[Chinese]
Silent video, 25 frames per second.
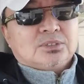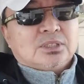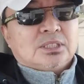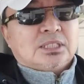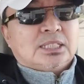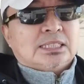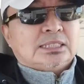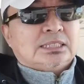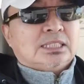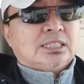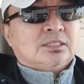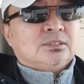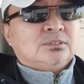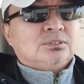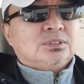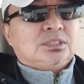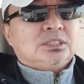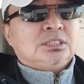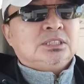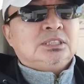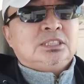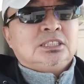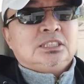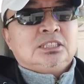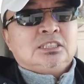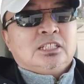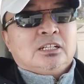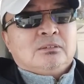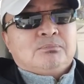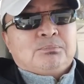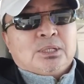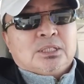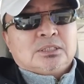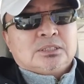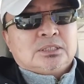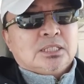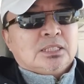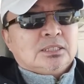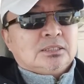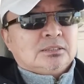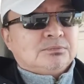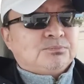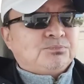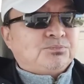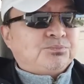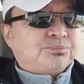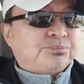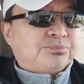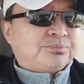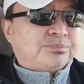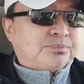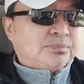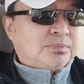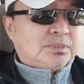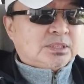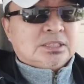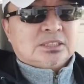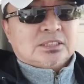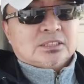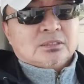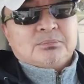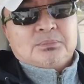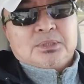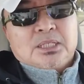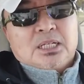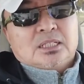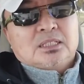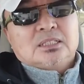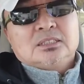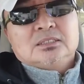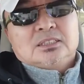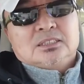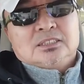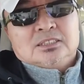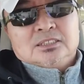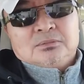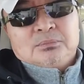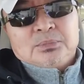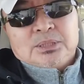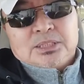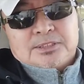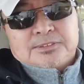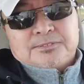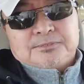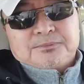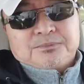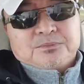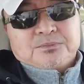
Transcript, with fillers: 所以大家都积极的要表现。你怎么样更革命？